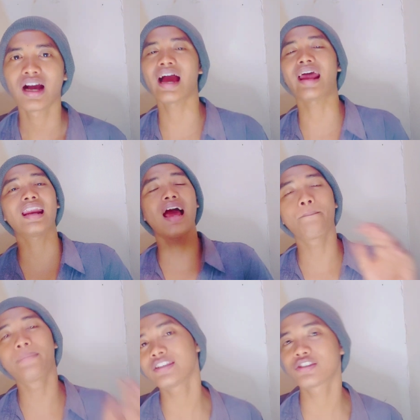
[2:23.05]
Karena
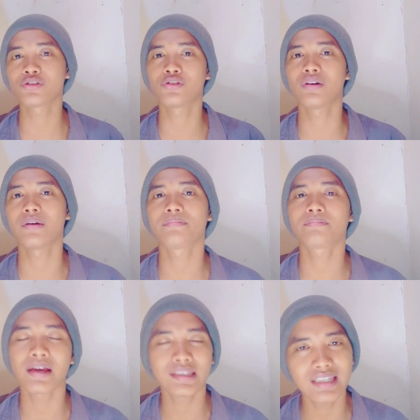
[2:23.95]
besok
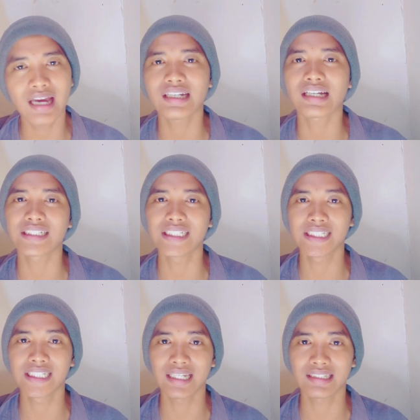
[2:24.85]
pasti ada
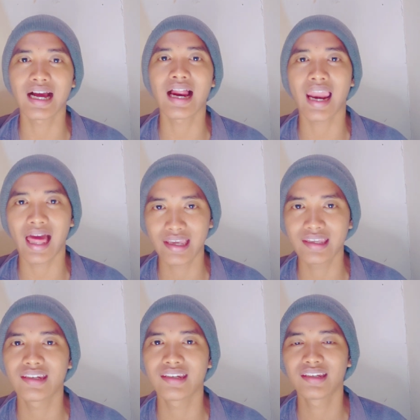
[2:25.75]
keinginan yang
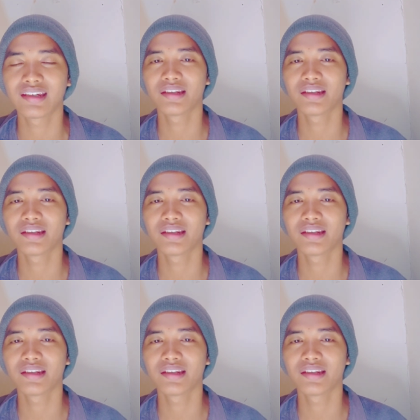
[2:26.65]
lain.